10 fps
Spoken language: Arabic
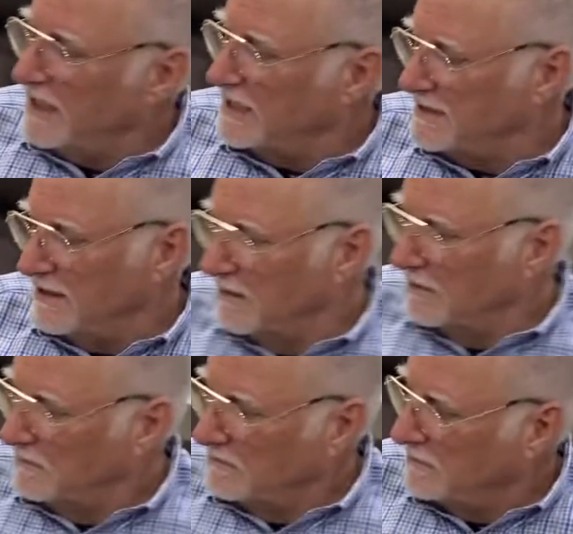اسئله
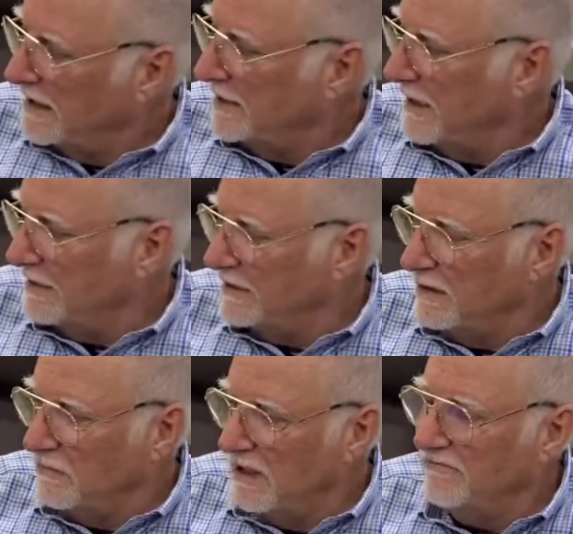يعني حتى
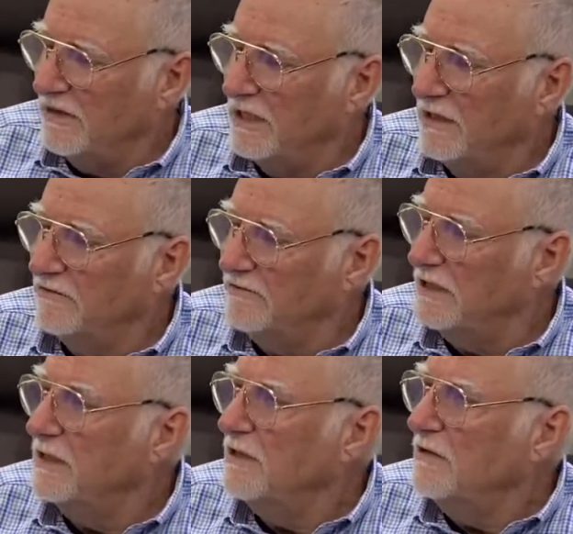الملف هذا في
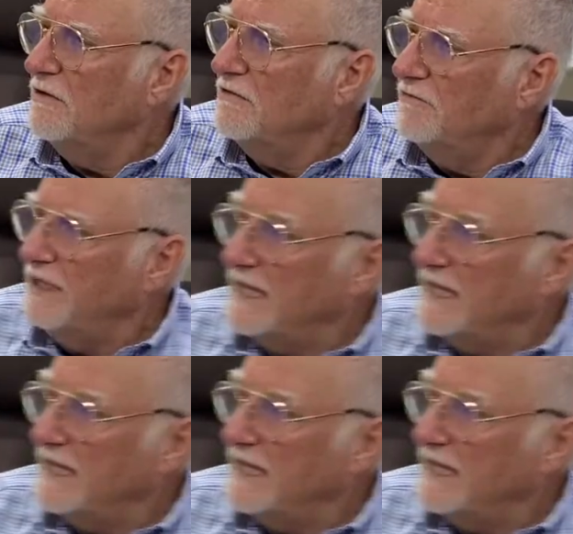انفورميشن في